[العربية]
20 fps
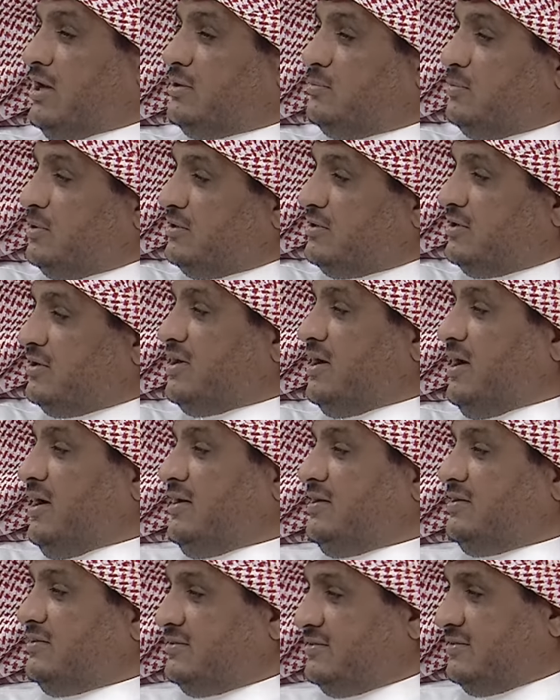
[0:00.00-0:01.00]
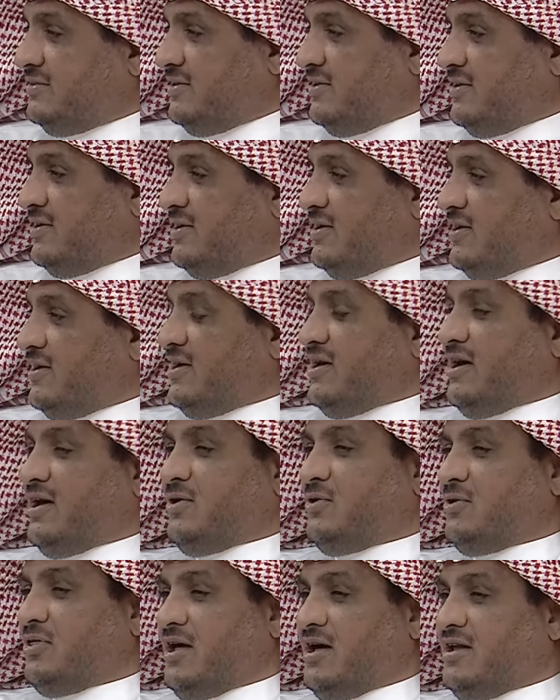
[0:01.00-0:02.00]
ولد بنتك لا
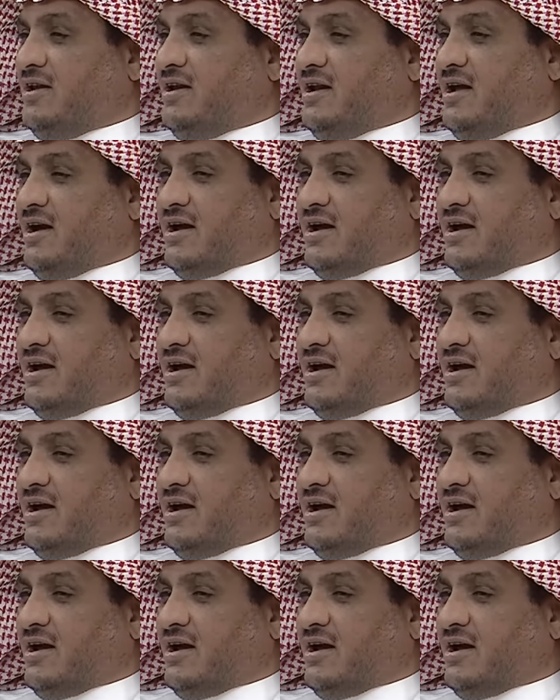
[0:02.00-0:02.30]
قالوا ثاني